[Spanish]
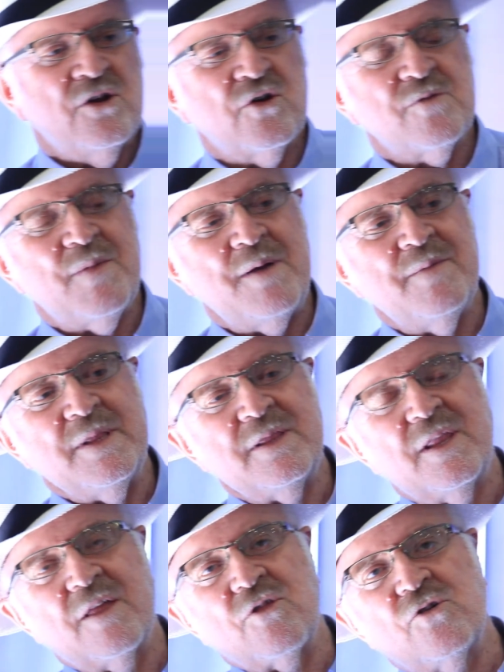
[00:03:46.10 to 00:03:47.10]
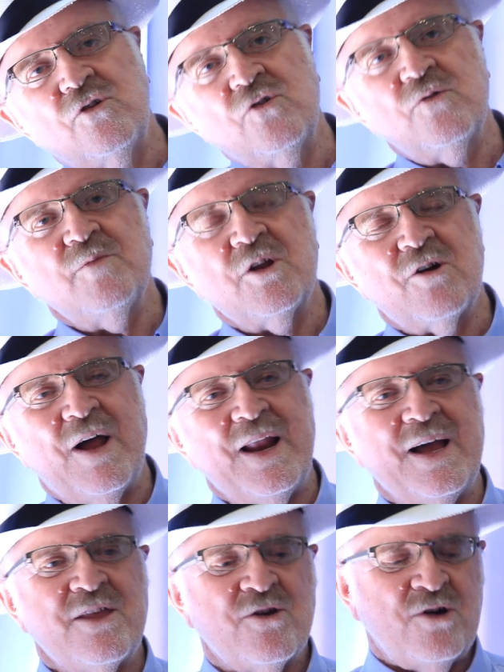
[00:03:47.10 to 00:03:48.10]
normalmente dos números
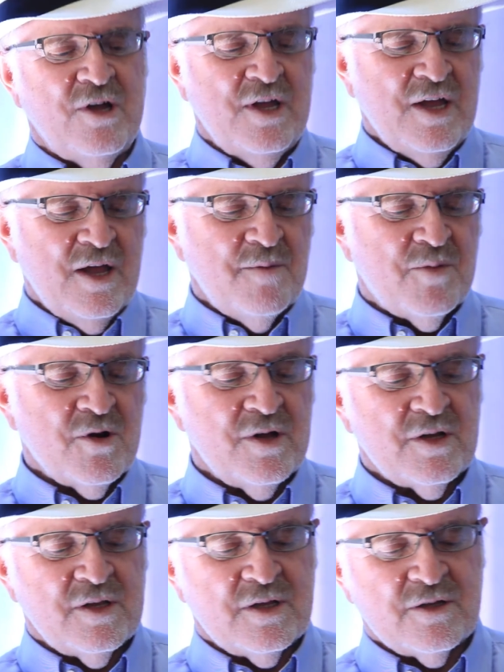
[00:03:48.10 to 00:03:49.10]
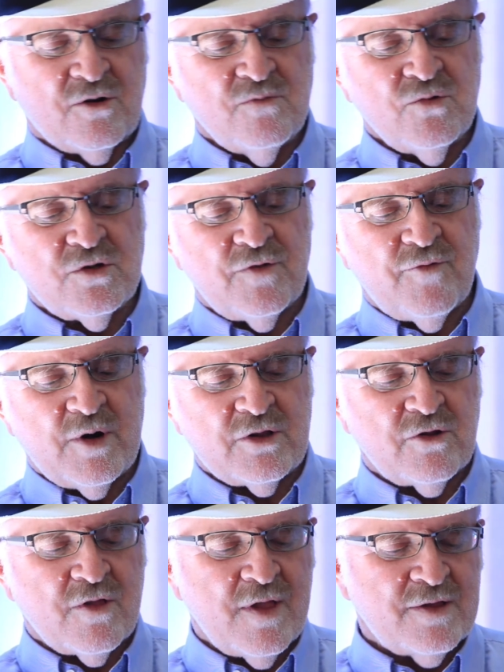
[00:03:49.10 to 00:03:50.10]
al año, pero eh, con mucho
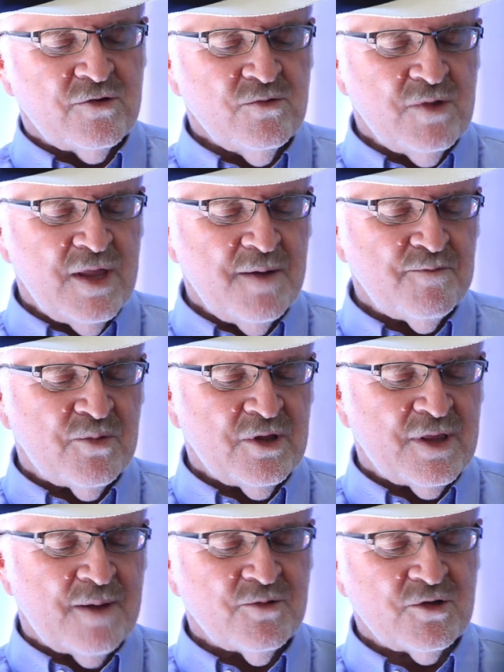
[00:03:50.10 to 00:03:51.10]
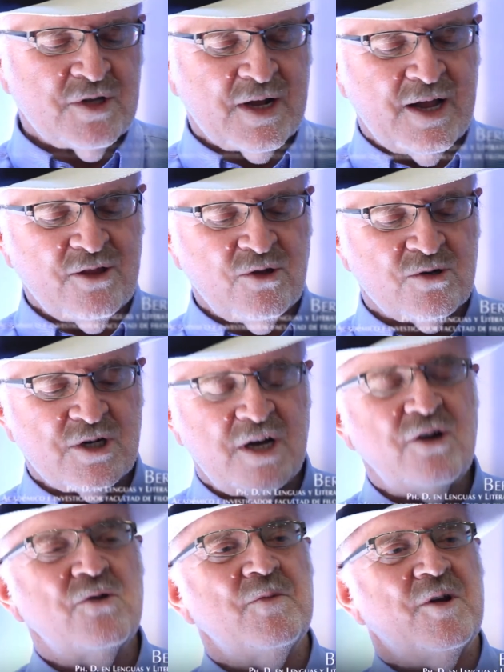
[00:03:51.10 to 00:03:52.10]
esfuerzo desde hace un tiempo estamos sacando
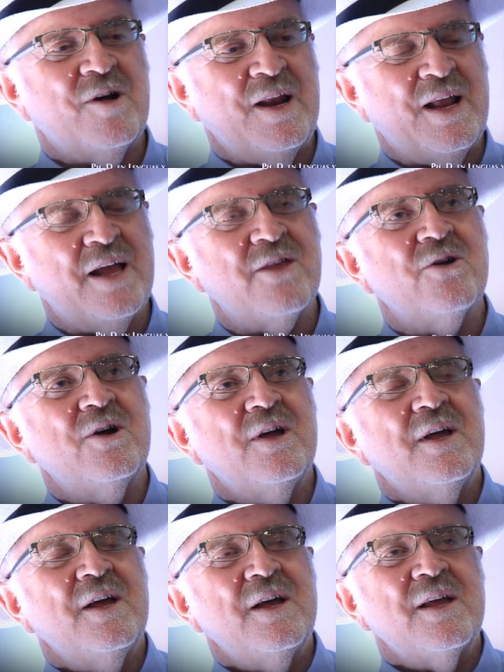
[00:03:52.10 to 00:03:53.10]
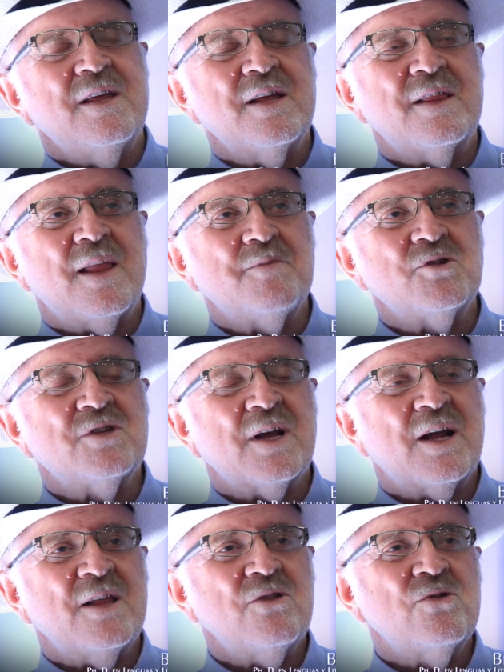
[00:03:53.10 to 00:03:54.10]
tres números al año. Y estamos
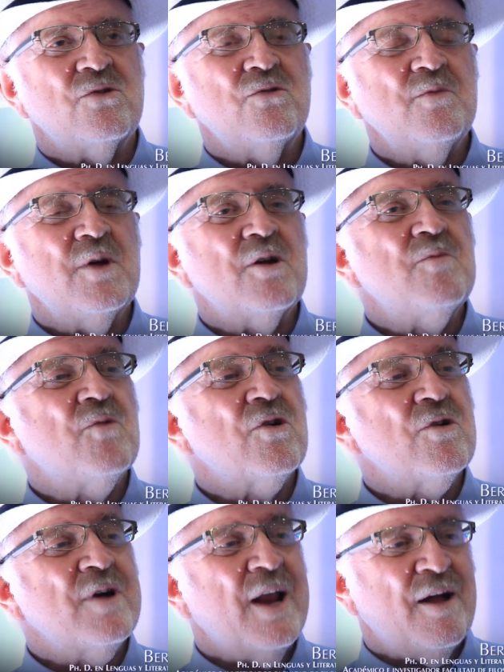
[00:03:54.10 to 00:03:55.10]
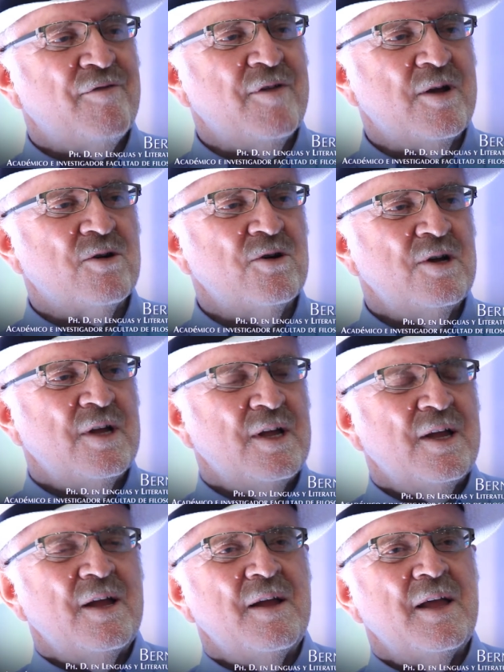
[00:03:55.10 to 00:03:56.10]
sacando números monográficos
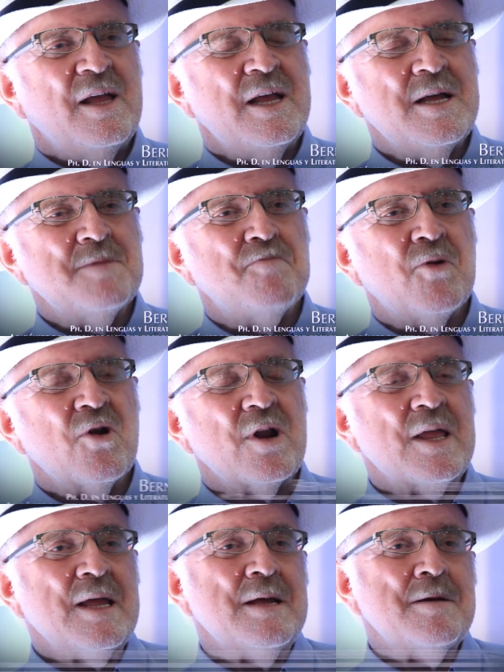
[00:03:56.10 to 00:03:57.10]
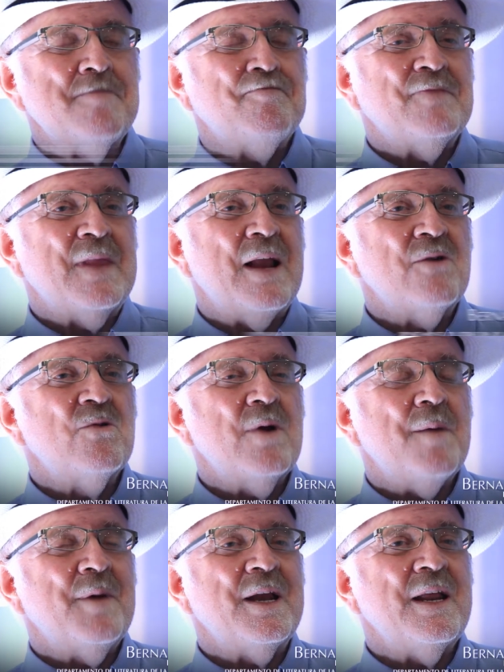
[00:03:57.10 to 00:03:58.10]
eh, porque de
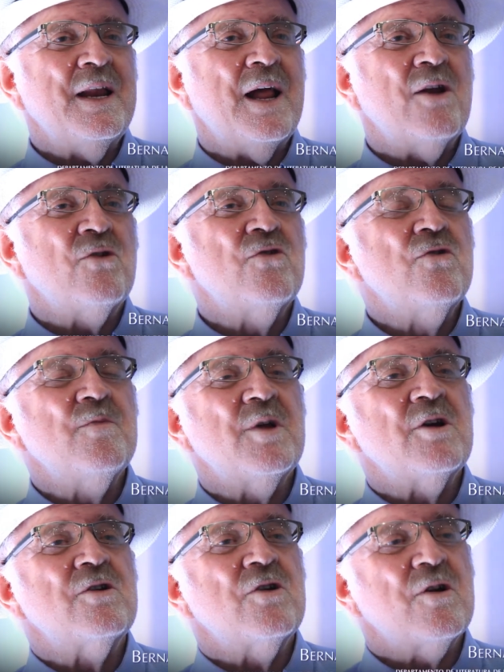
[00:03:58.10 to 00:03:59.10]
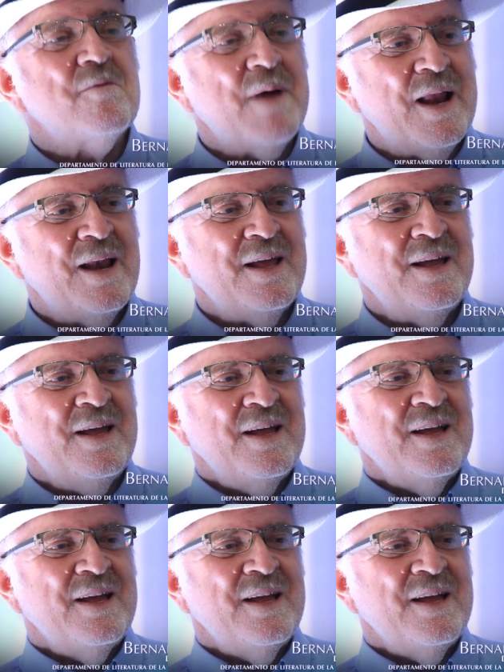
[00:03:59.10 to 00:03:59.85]
alguna manera los números normales